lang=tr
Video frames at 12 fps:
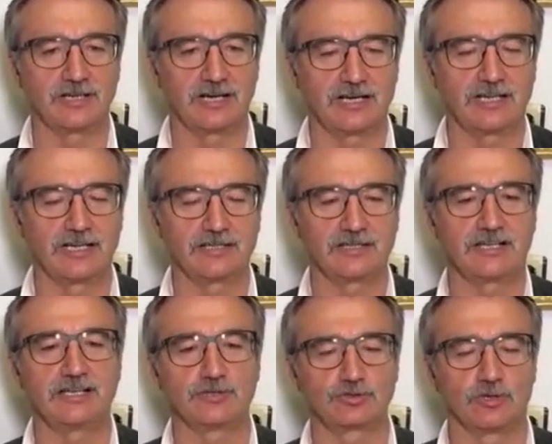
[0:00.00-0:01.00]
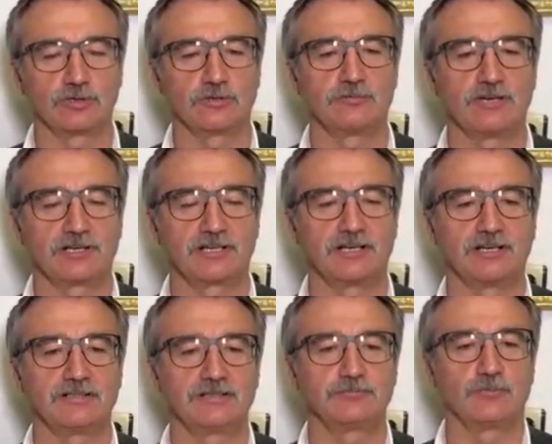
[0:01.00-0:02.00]
Harley'in en son
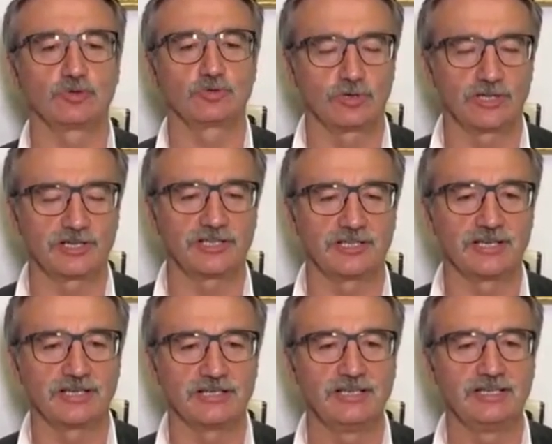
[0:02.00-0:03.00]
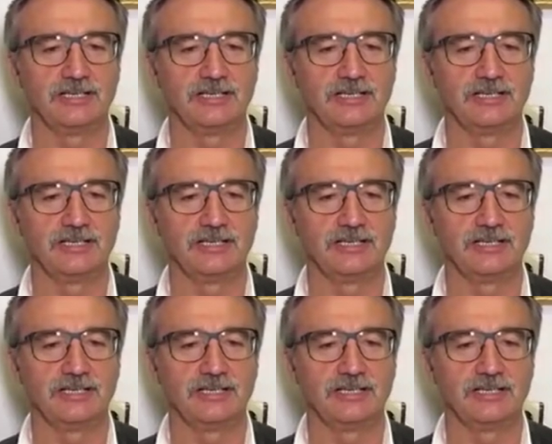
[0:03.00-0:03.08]
marka motorlarıyla